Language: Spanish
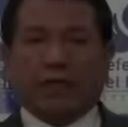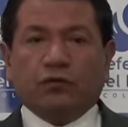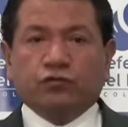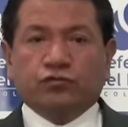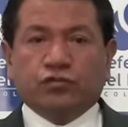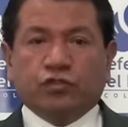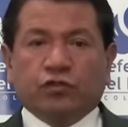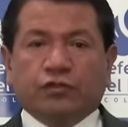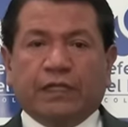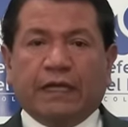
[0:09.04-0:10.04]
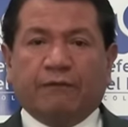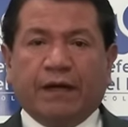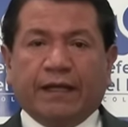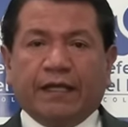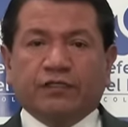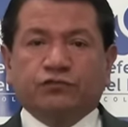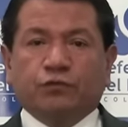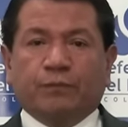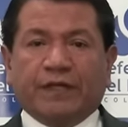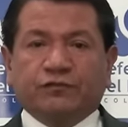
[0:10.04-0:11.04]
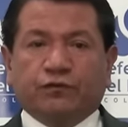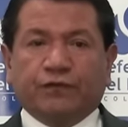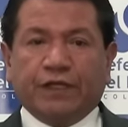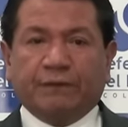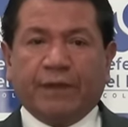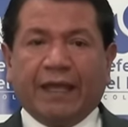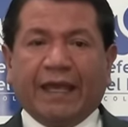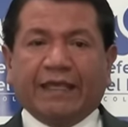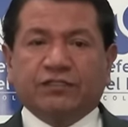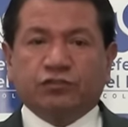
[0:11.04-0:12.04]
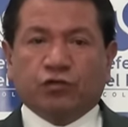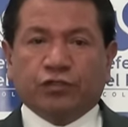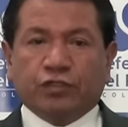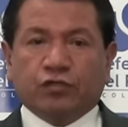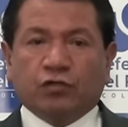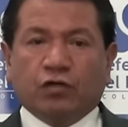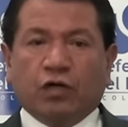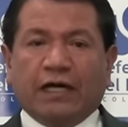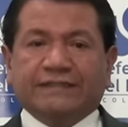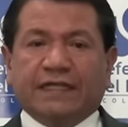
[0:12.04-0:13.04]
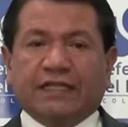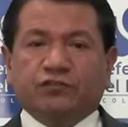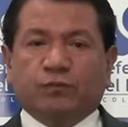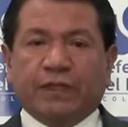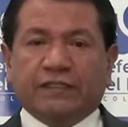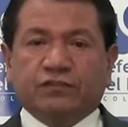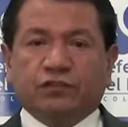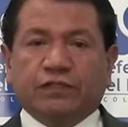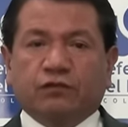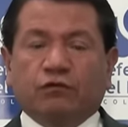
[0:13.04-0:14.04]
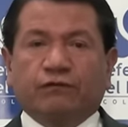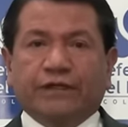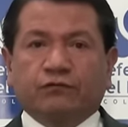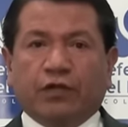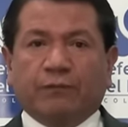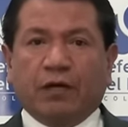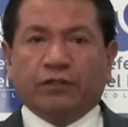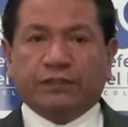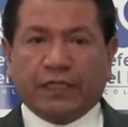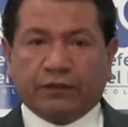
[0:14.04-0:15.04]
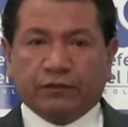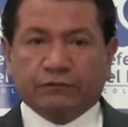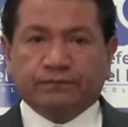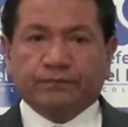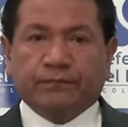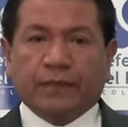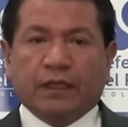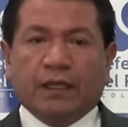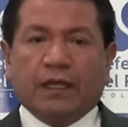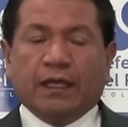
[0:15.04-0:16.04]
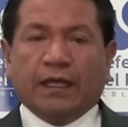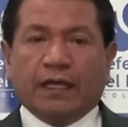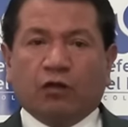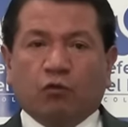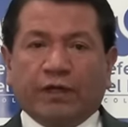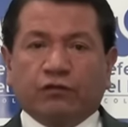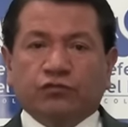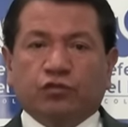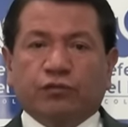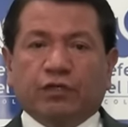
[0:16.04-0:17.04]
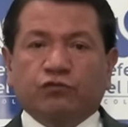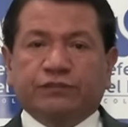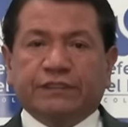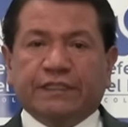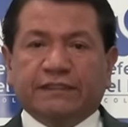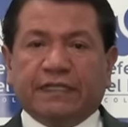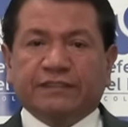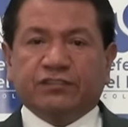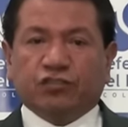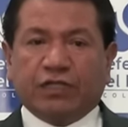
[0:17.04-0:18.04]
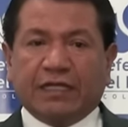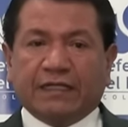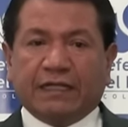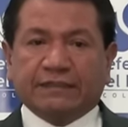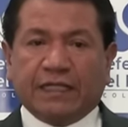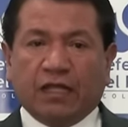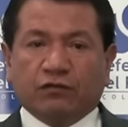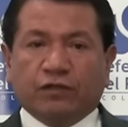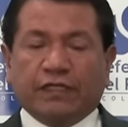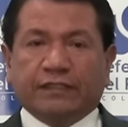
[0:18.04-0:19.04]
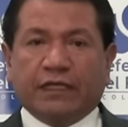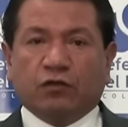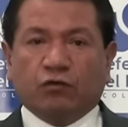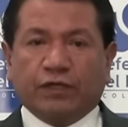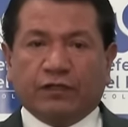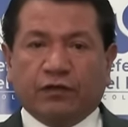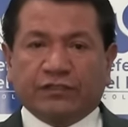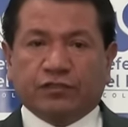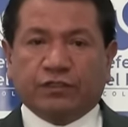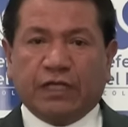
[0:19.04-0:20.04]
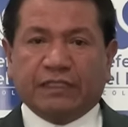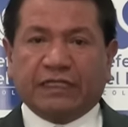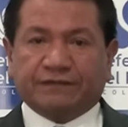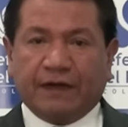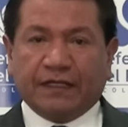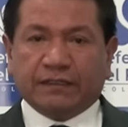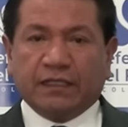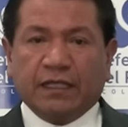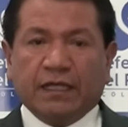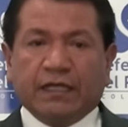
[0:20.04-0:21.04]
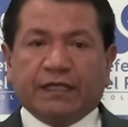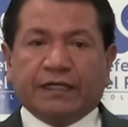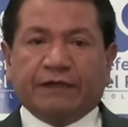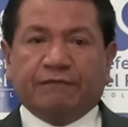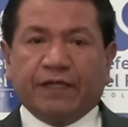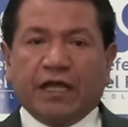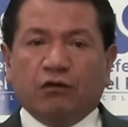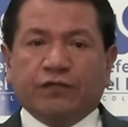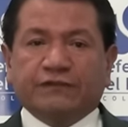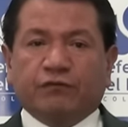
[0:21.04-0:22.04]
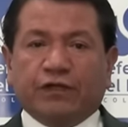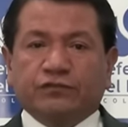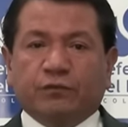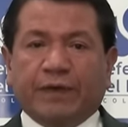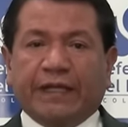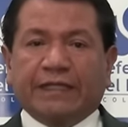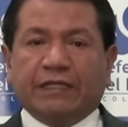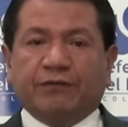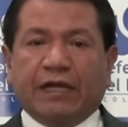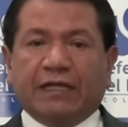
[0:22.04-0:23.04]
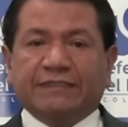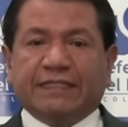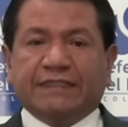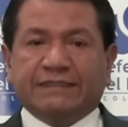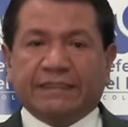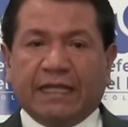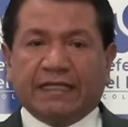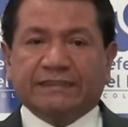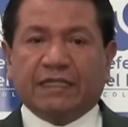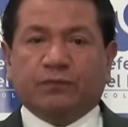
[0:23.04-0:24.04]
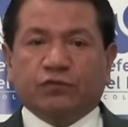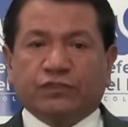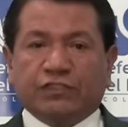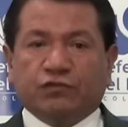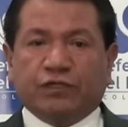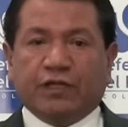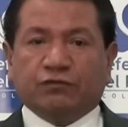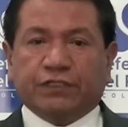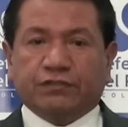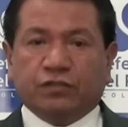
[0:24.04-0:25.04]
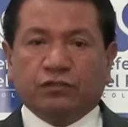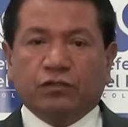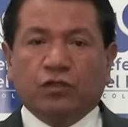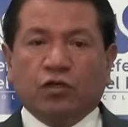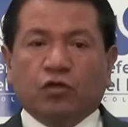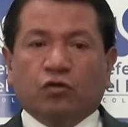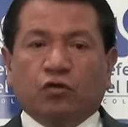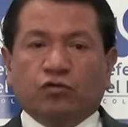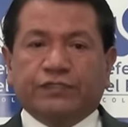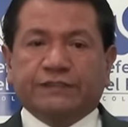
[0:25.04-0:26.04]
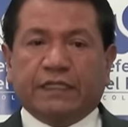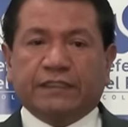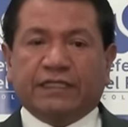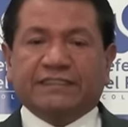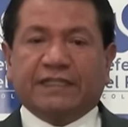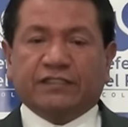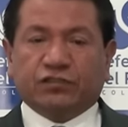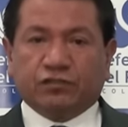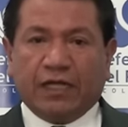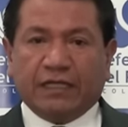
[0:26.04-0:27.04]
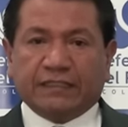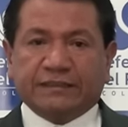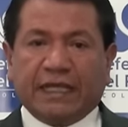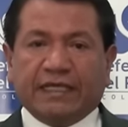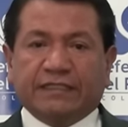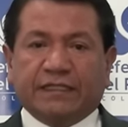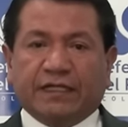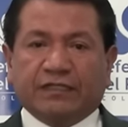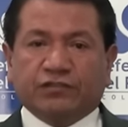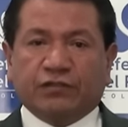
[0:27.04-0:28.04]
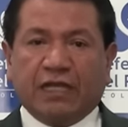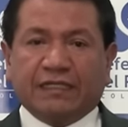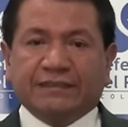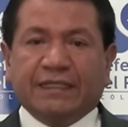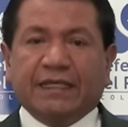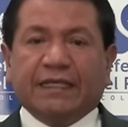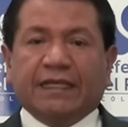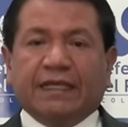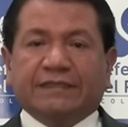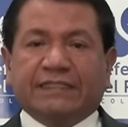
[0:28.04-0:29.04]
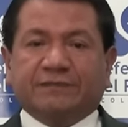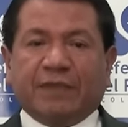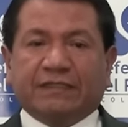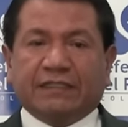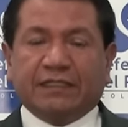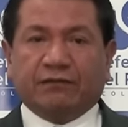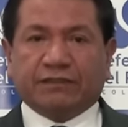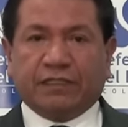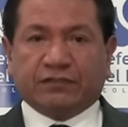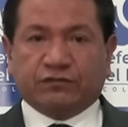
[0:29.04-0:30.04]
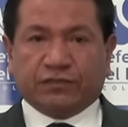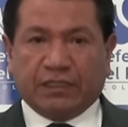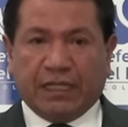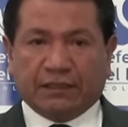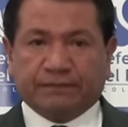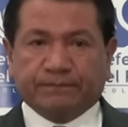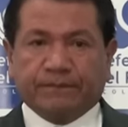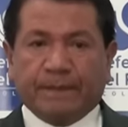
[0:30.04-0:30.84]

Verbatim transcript: El anuncio de La Habana es un paso firme e histórico hacia la superación del conflicto armado interno. El acuerdo sobre justicia transicional alcanzado entre el Gobierno Nacional y las FARC refleja un esfuerzo para equilibrar las necesidades del proceso de negociación con los estándares nacionales e internacionales y las expectativas de la sociedad.